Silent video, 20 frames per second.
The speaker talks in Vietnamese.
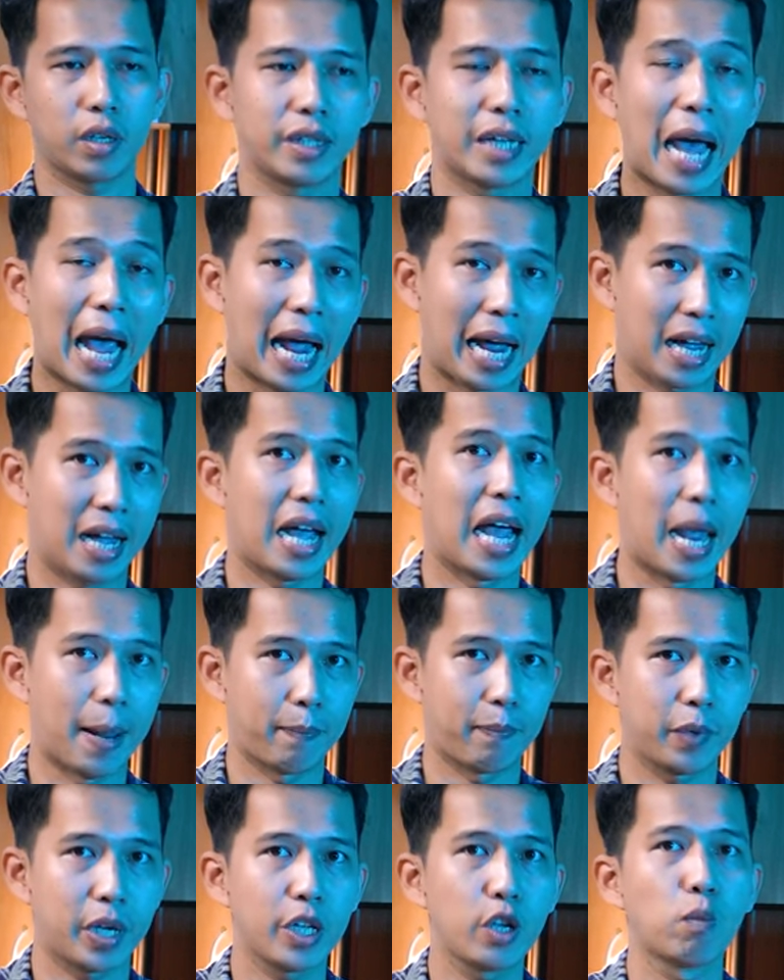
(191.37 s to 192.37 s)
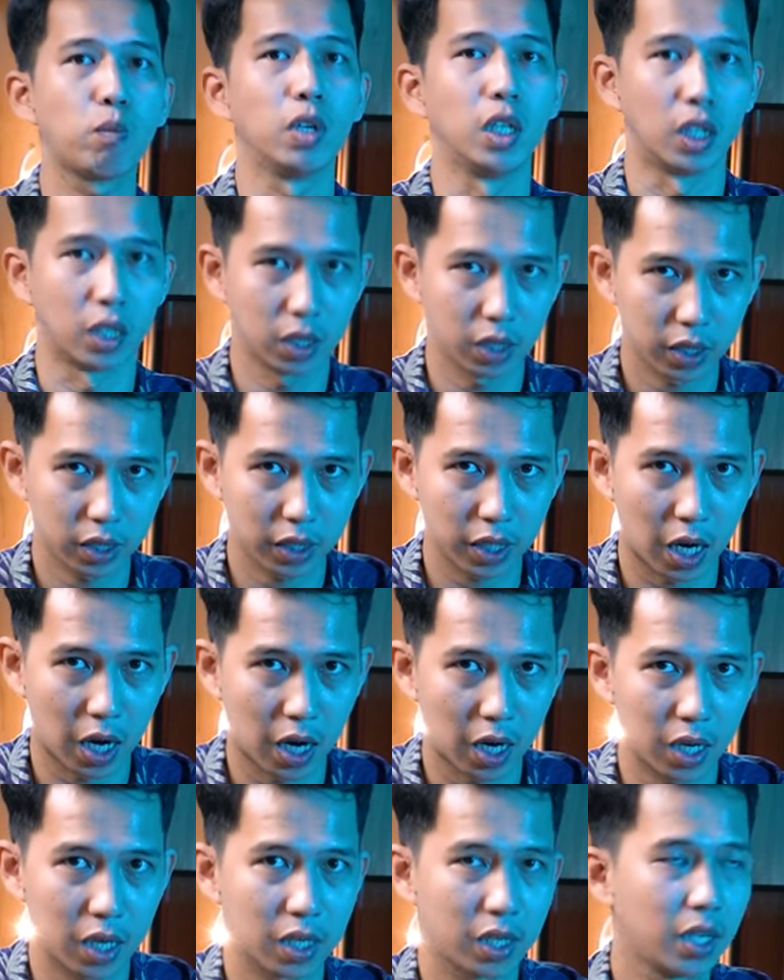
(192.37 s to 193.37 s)
cạn hẹp cái dung lượng
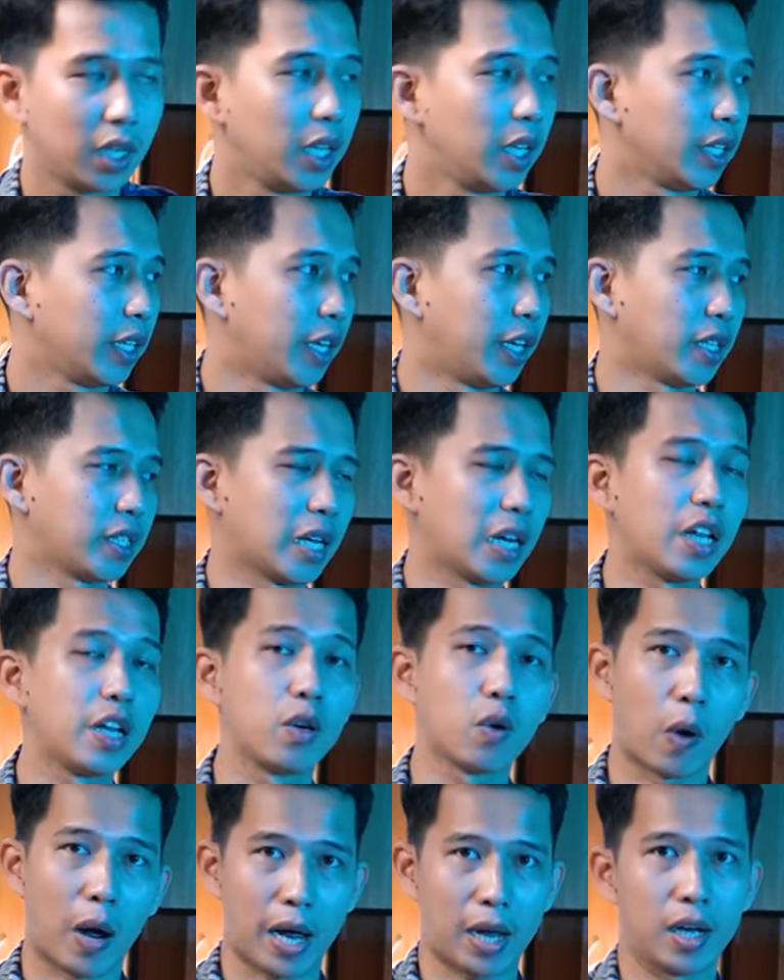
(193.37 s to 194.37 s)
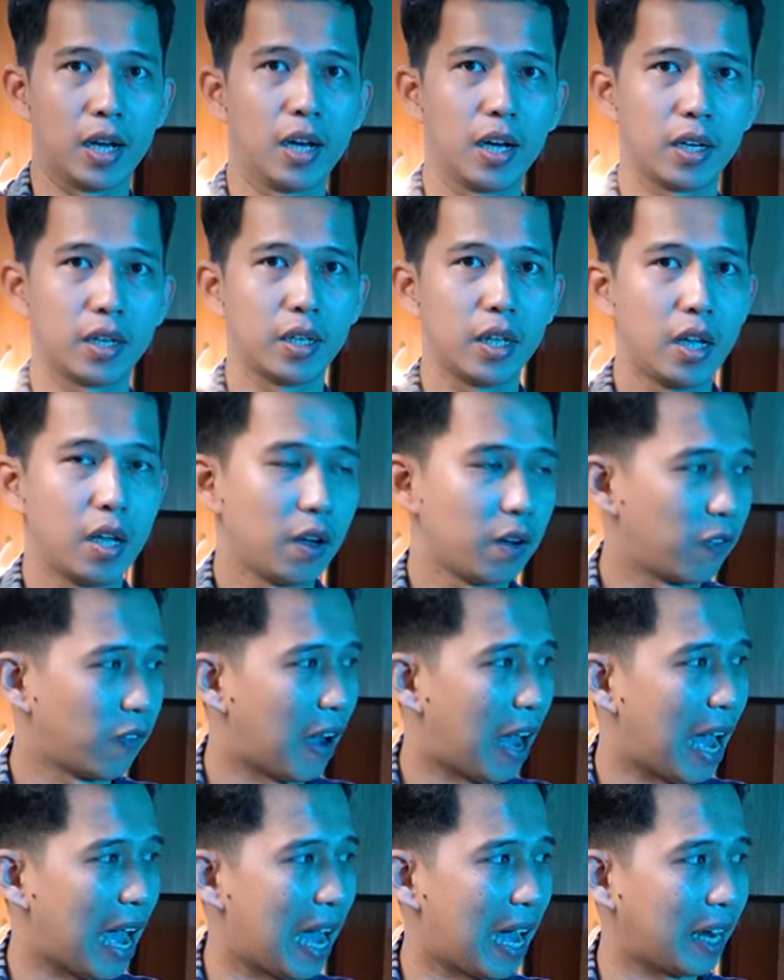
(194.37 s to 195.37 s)
đó thì sẽ linh hoạt hơn
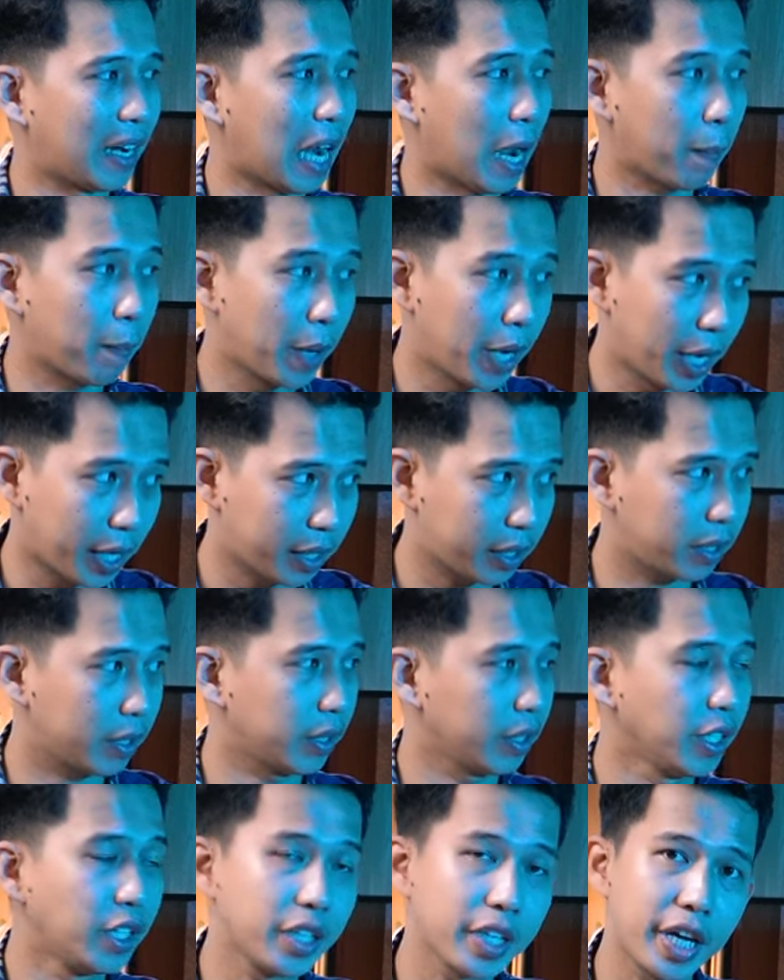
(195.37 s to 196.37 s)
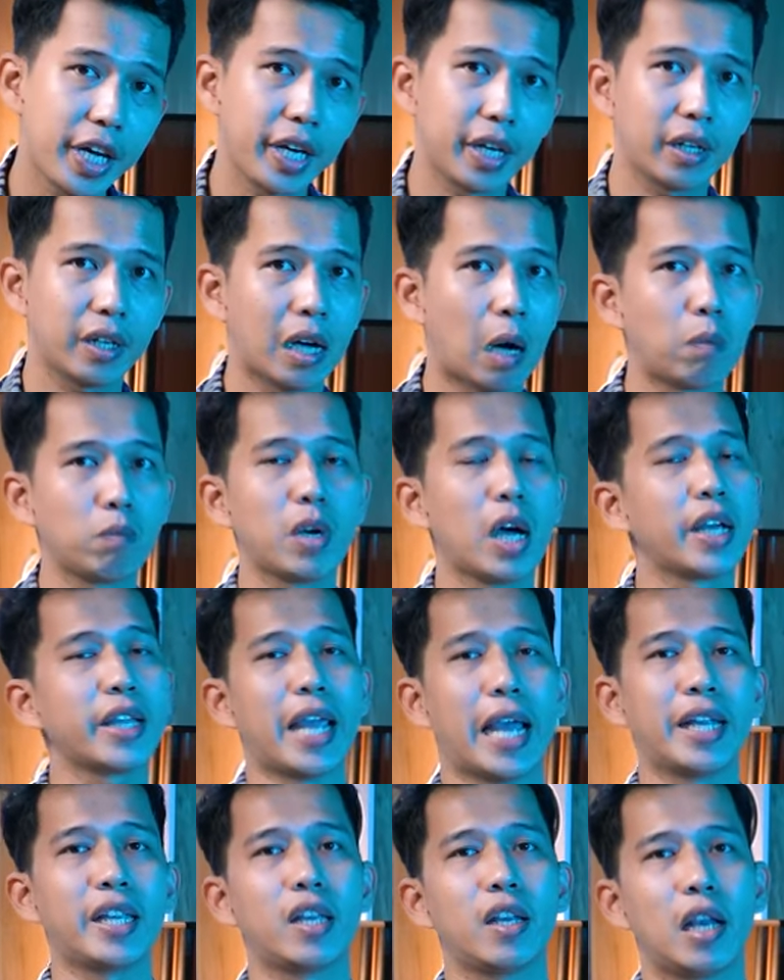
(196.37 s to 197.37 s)
và đặc biệt đương nhiên không đơn
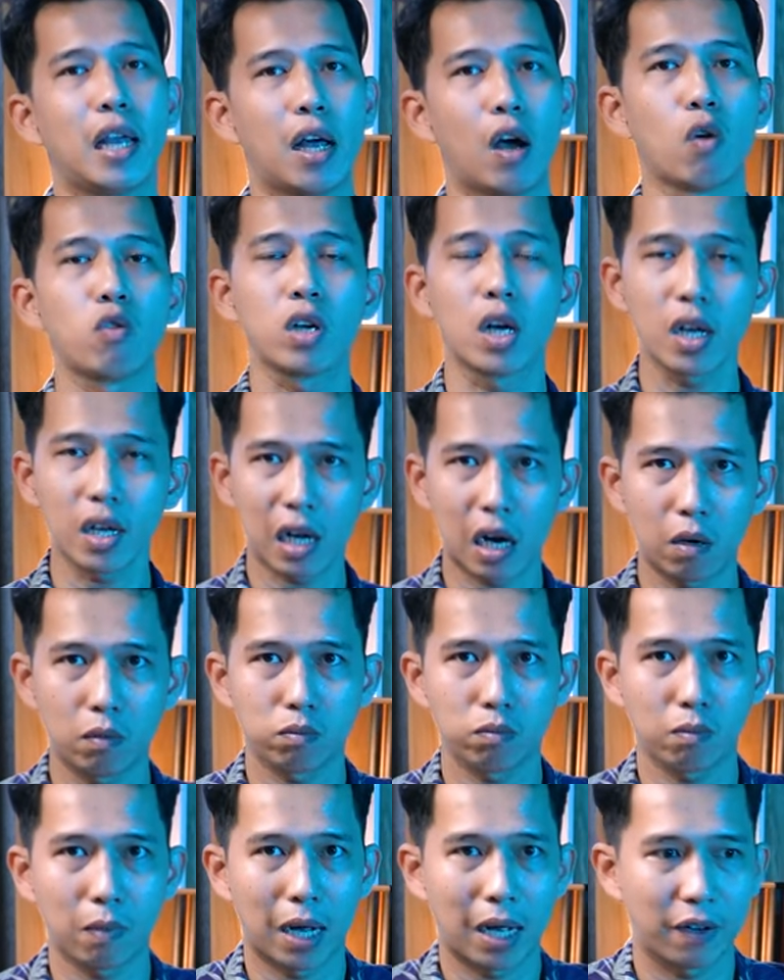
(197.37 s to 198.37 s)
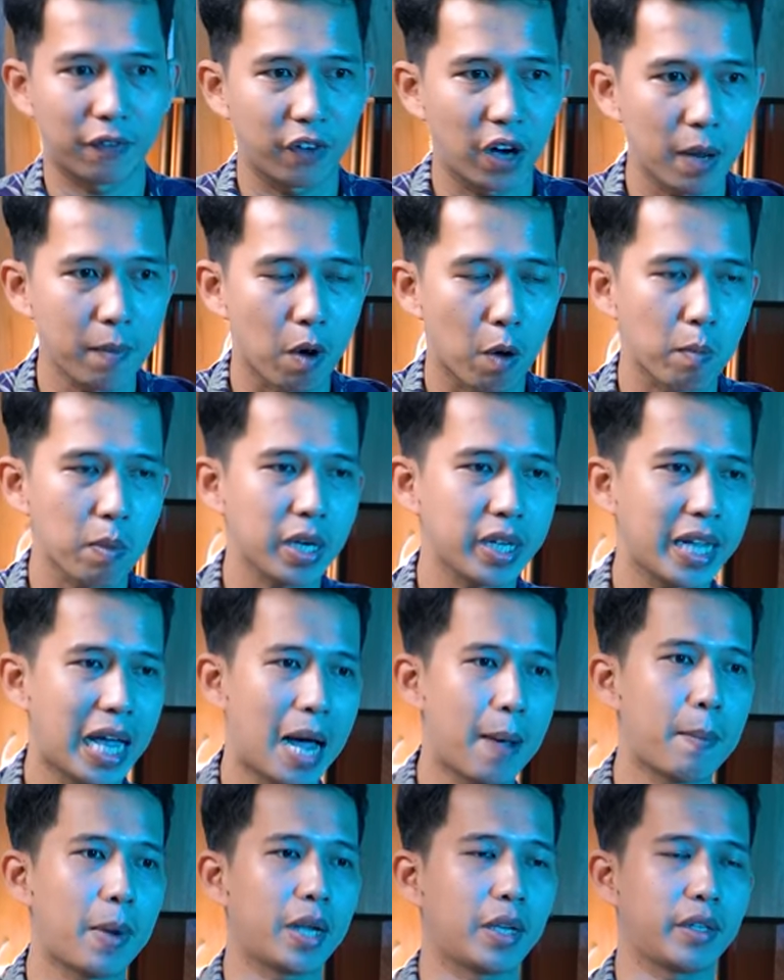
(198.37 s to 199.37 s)
giản chỉ là ổ cứng không mà với một mức
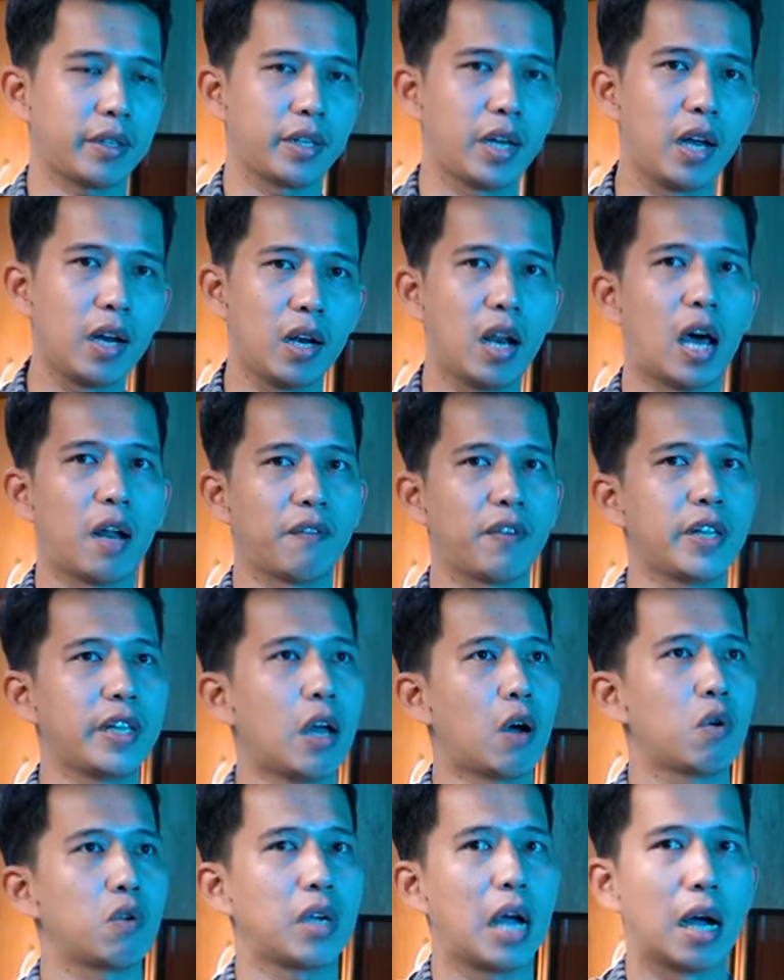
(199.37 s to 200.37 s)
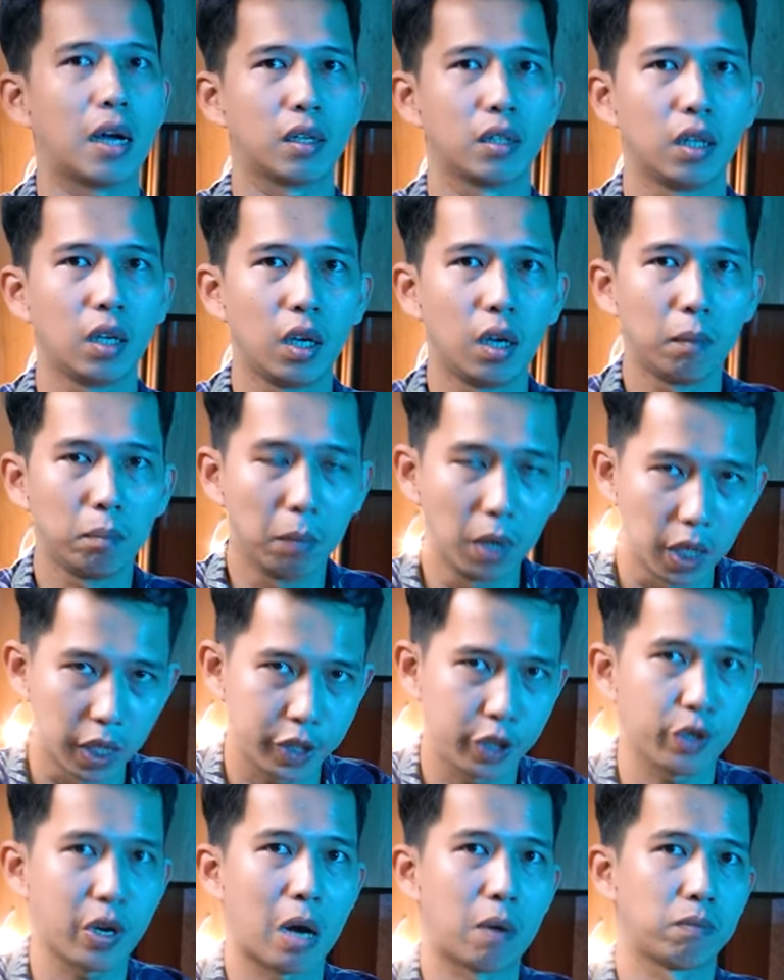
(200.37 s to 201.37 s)
giá mà trên lệch với nhau gần 10
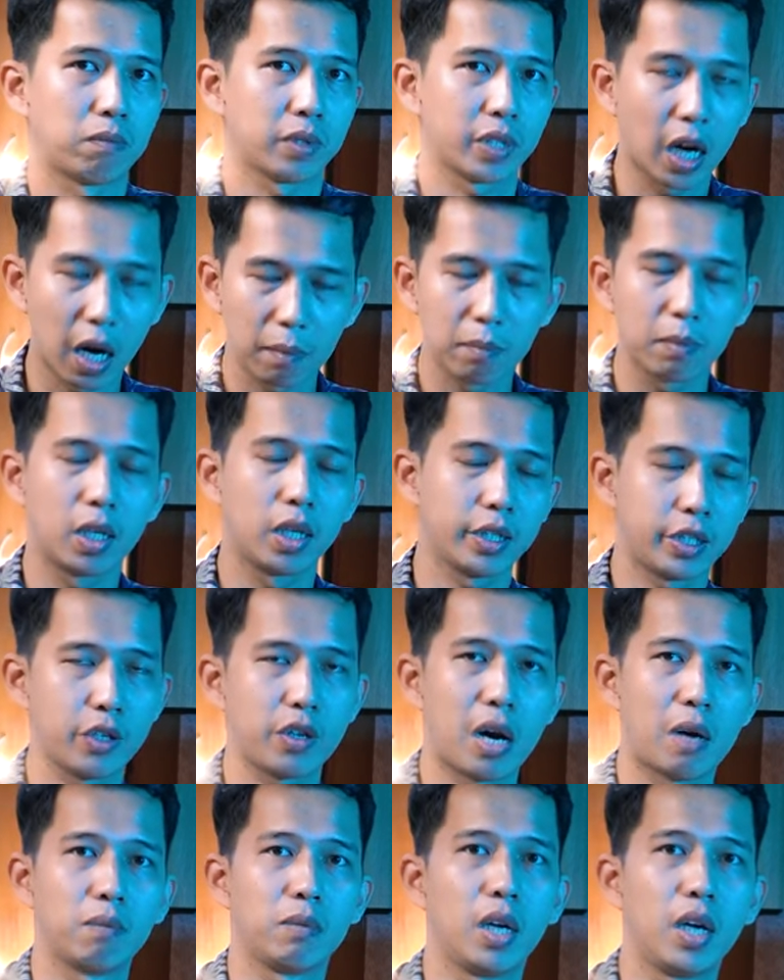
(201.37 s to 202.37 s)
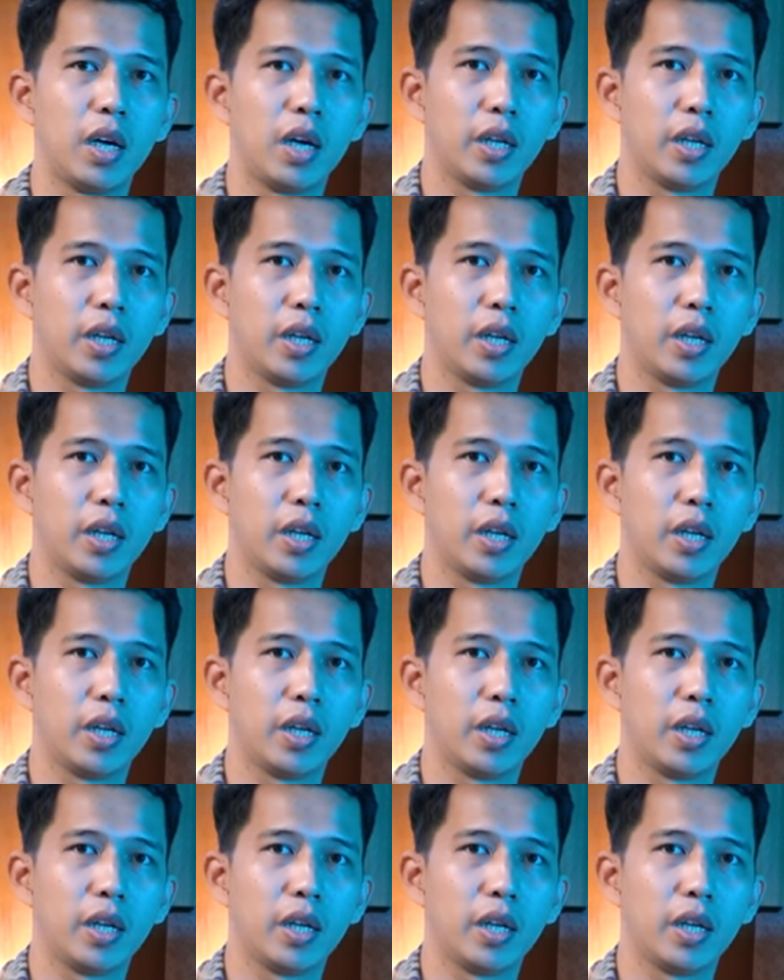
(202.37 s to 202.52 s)
triệu đồng gần 10 triệu đồng